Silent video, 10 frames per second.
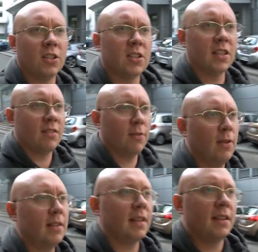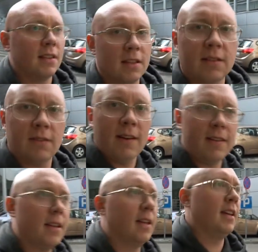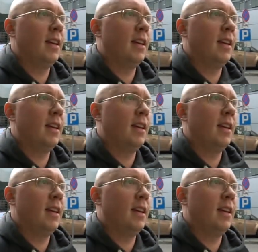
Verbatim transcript: ktoś jest w ogóle zainteresowany